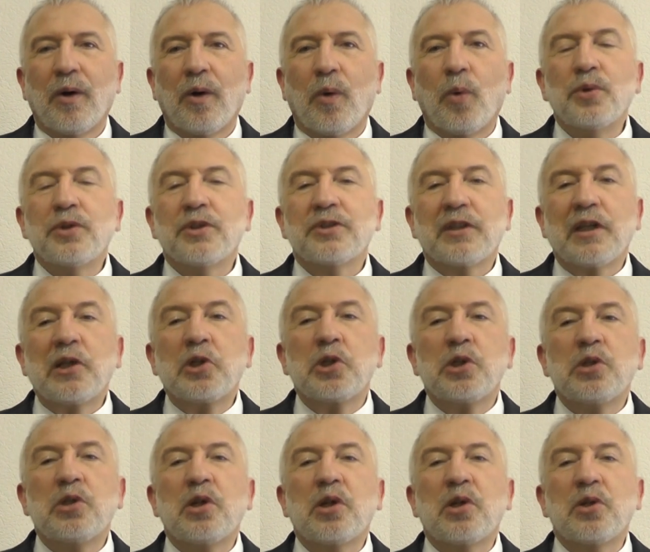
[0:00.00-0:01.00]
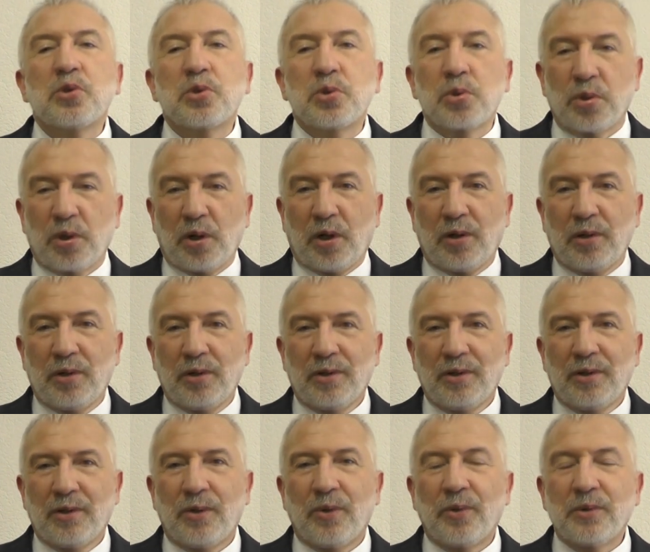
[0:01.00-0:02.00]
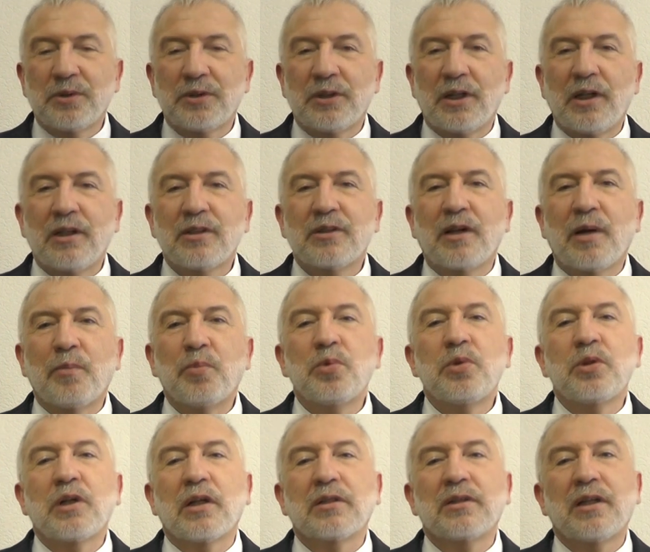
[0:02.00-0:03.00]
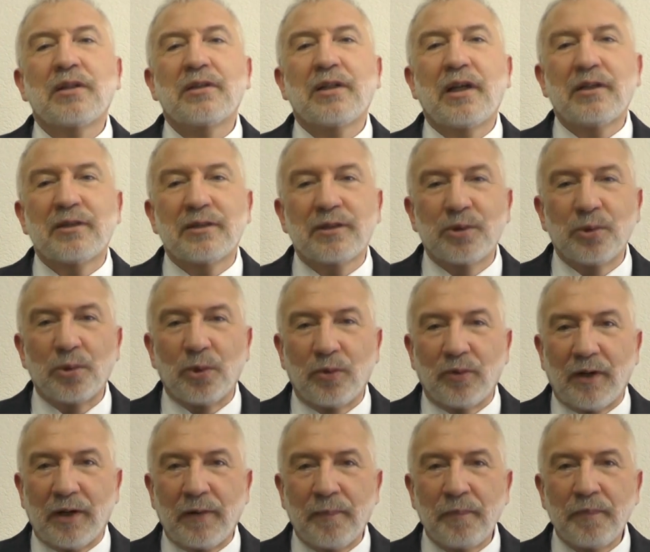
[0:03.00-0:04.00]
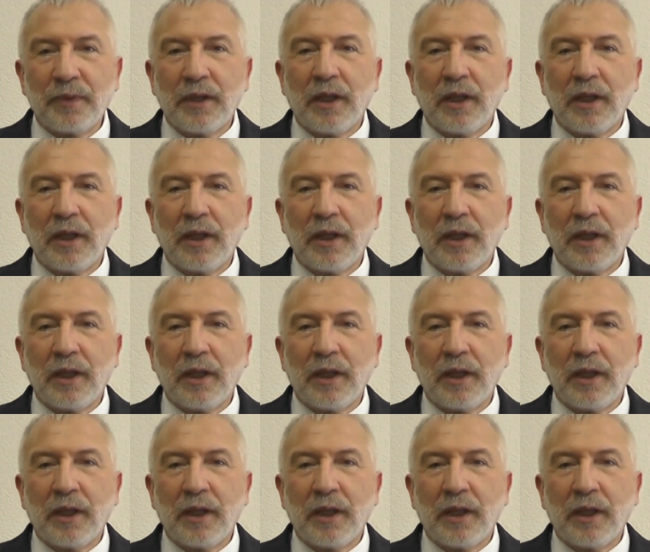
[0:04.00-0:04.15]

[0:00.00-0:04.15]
Он настоящий дирижер. Он знает, кому и когда дать слово.